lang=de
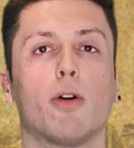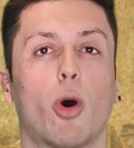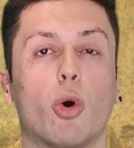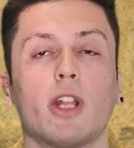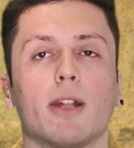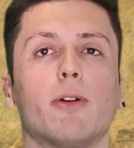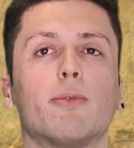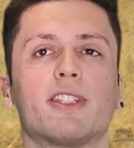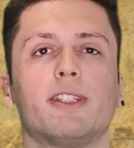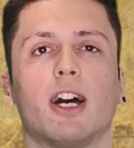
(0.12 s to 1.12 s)
Vor
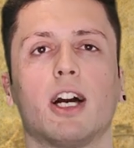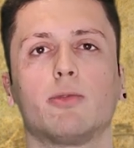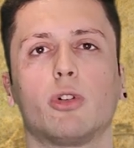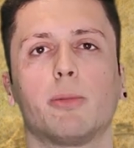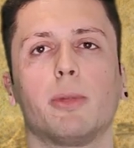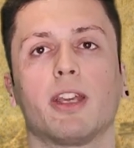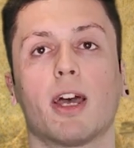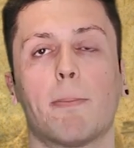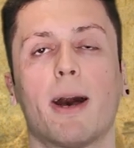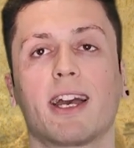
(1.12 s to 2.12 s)
150 Jahren wurde mit
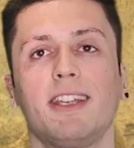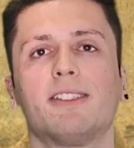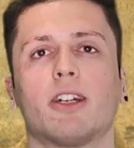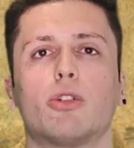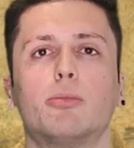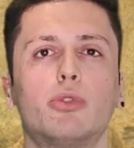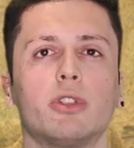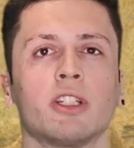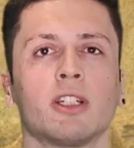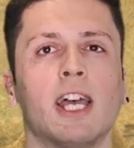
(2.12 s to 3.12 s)
der Pariser
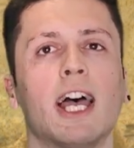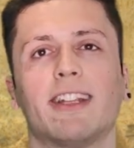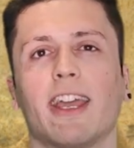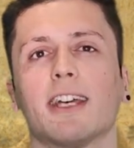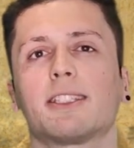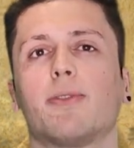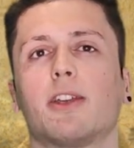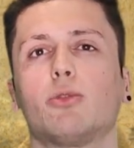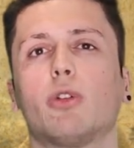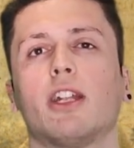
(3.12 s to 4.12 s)
Kommune der erste
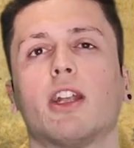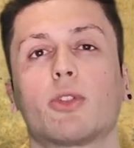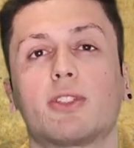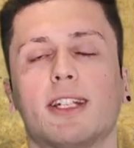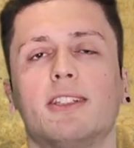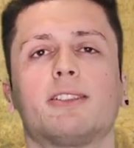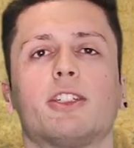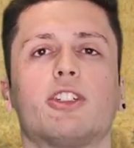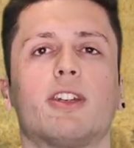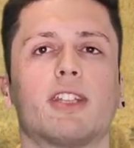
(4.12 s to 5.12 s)
Versuch einer
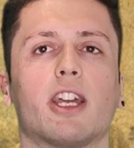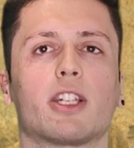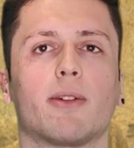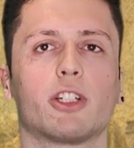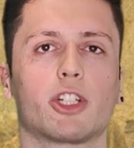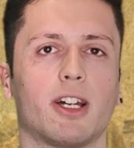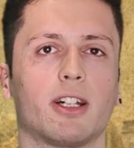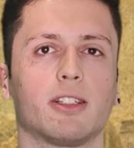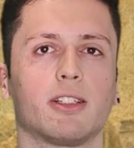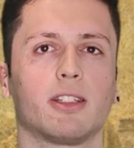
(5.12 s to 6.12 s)
sozialistischen Gesellschaft
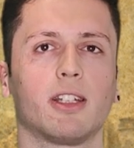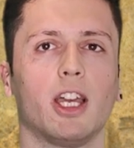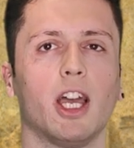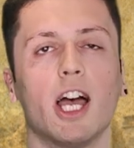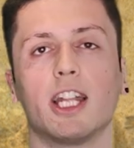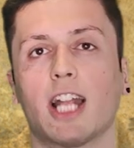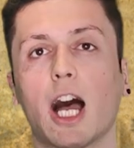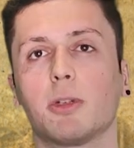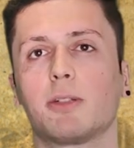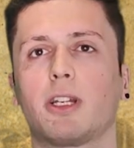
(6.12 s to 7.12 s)
gestartet.
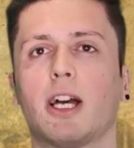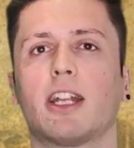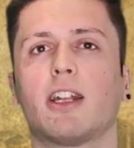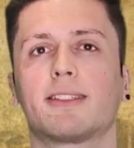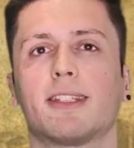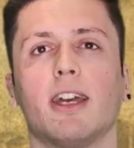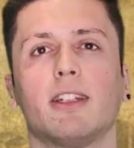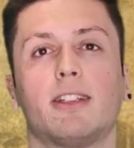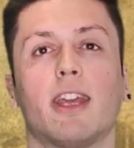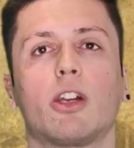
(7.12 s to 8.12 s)
Damit begann eine
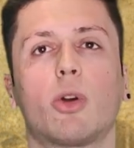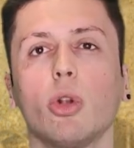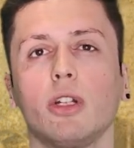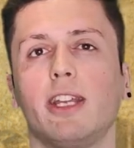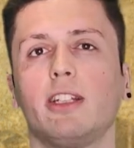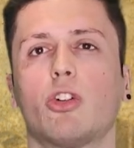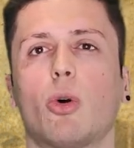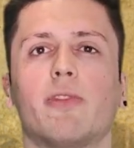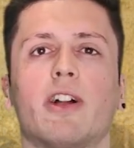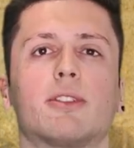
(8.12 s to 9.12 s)
Zeit der grundlegenden
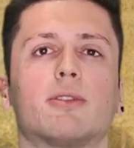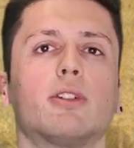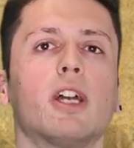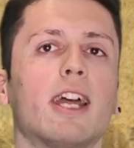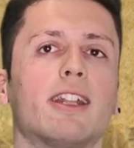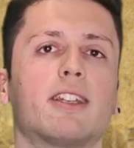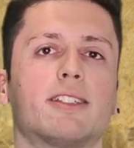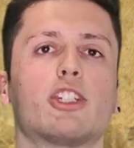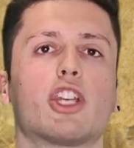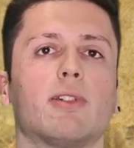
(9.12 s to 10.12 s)
Umwälzung der
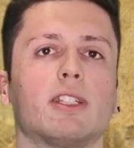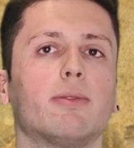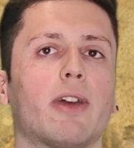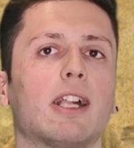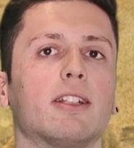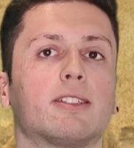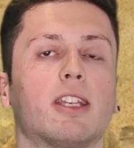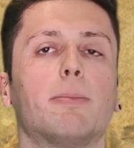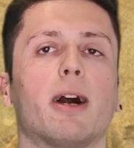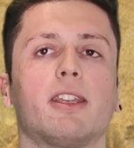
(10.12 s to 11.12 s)
gesellschaftlichen
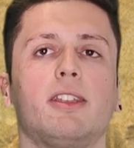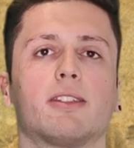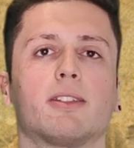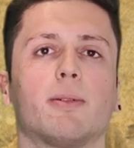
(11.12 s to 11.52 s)
Verhältnisse in Paris.